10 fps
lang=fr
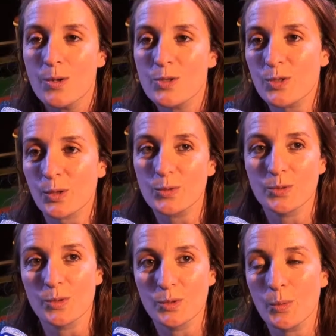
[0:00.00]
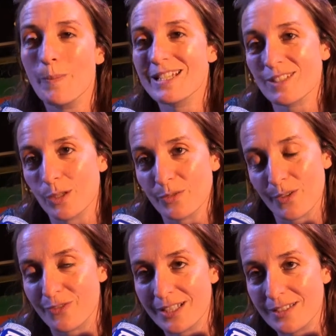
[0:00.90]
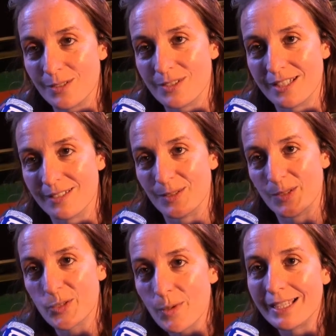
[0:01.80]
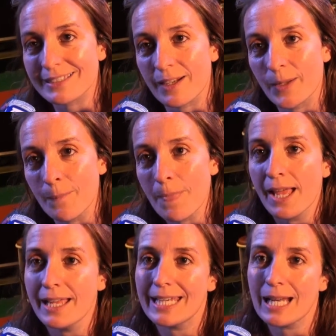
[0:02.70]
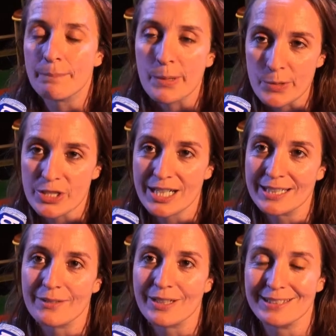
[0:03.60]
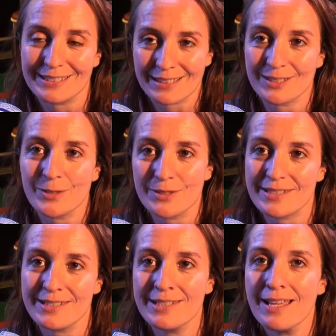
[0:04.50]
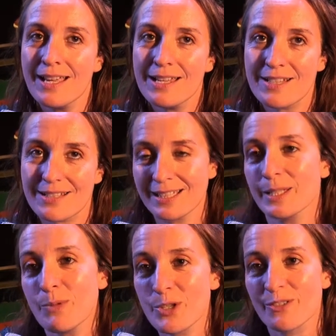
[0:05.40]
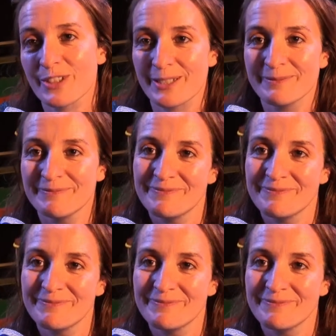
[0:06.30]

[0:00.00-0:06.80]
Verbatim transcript: une sorte de, de best-of en fait de cette euh, soirée talent. Et la prochaine avec des artistes d'ici, ce sera début janvier